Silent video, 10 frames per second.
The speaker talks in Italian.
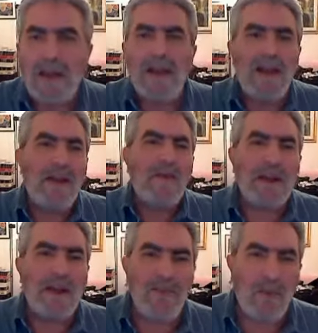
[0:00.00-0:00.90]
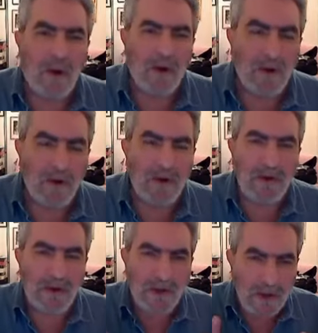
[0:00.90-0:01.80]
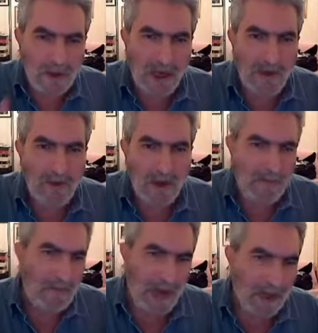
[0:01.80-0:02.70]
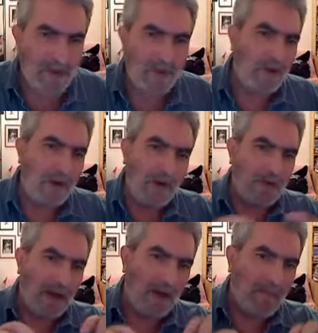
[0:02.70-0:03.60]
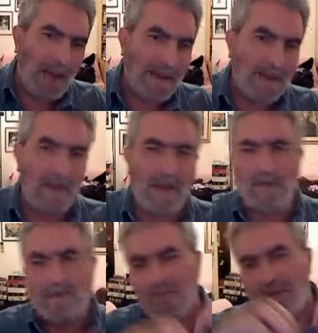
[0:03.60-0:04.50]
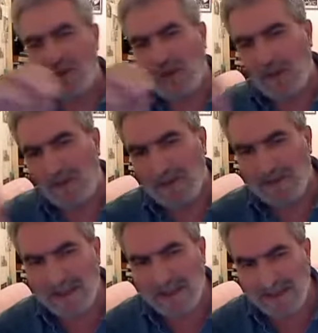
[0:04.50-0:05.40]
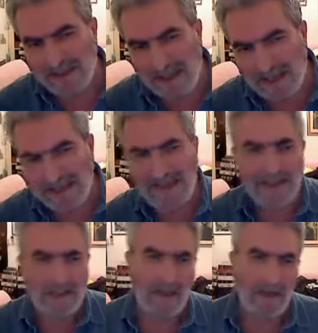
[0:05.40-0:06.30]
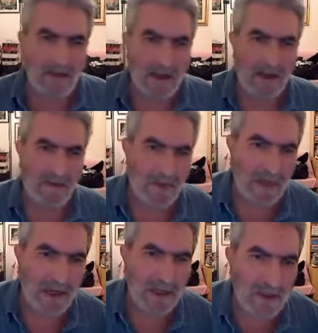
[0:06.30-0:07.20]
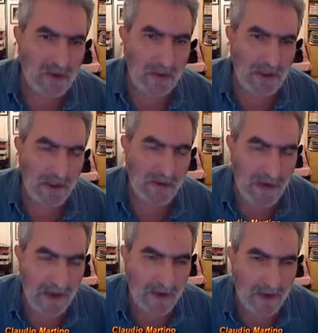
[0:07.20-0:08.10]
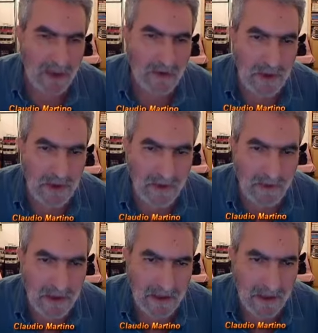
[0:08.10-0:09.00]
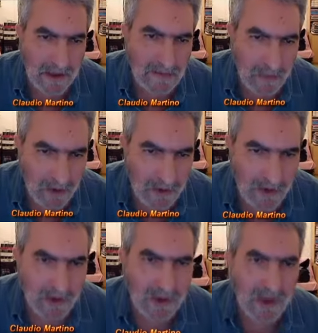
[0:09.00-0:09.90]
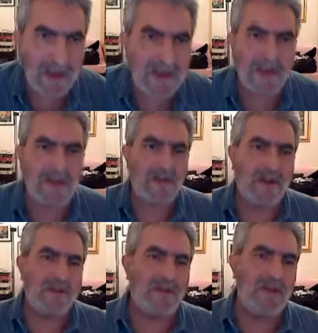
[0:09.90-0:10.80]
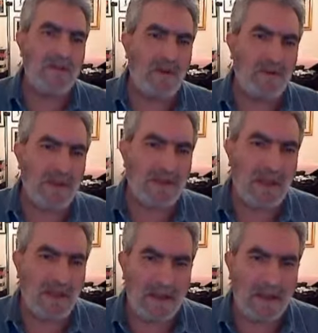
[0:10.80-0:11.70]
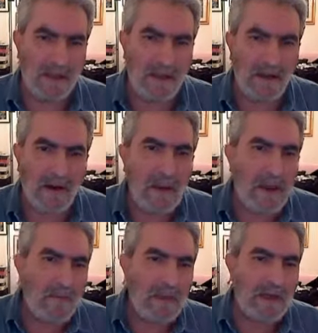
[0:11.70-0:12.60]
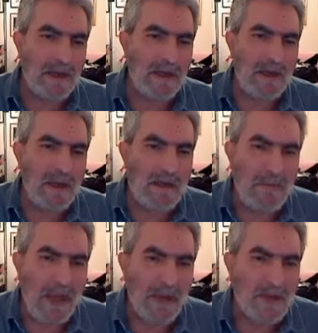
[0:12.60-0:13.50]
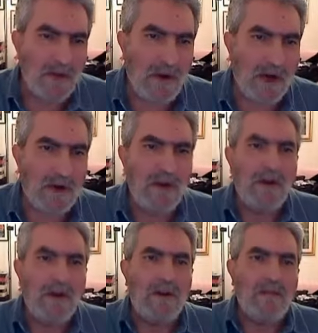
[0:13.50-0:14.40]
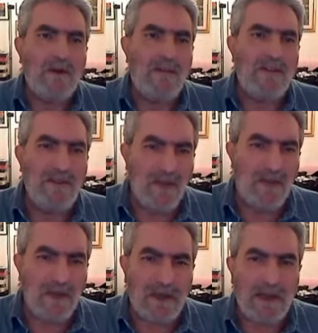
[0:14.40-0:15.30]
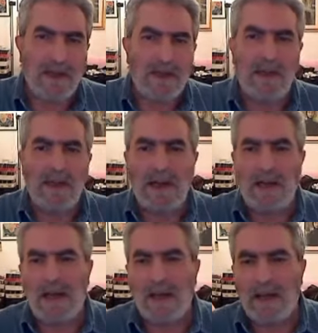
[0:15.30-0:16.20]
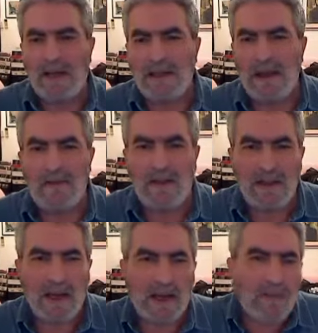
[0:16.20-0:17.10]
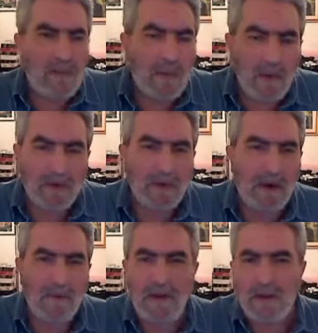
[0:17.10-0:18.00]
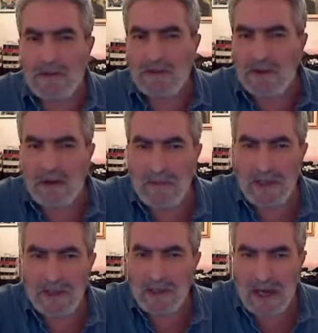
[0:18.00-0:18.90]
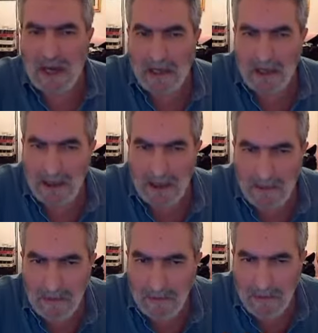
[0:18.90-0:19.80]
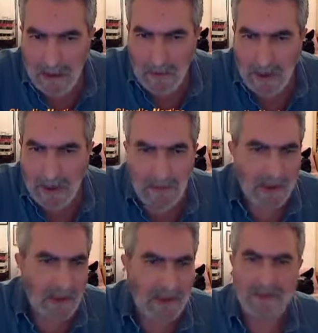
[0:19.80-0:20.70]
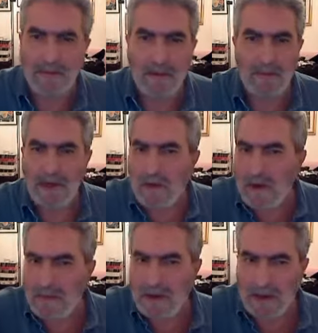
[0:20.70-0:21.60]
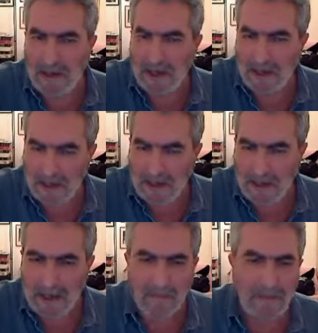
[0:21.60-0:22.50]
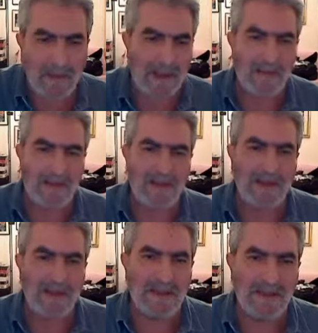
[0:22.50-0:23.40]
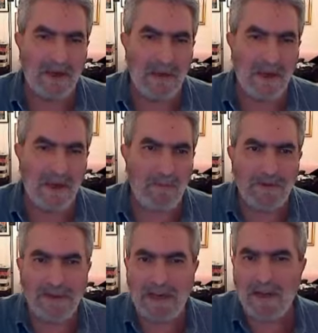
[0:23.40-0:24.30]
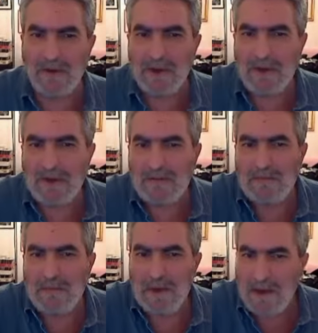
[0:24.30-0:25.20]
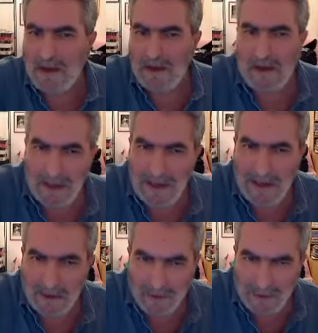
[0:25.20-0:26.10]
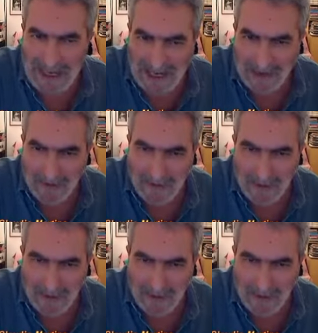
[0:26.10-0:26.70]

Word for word: E in qualche modo diciamo che Biagio in una parte diciamo abbastanza relativa del suo intervento dei suoi interventi ha risposto cioè nel senso che la sua risposta è stata negativa perché Biagio ha una visione della, della, vita che poi a quanto ho capito personalmente c'ha anche Mina Welby perché insomma Mina Welby anche la, la, presentazione ha mostrato che era contraria al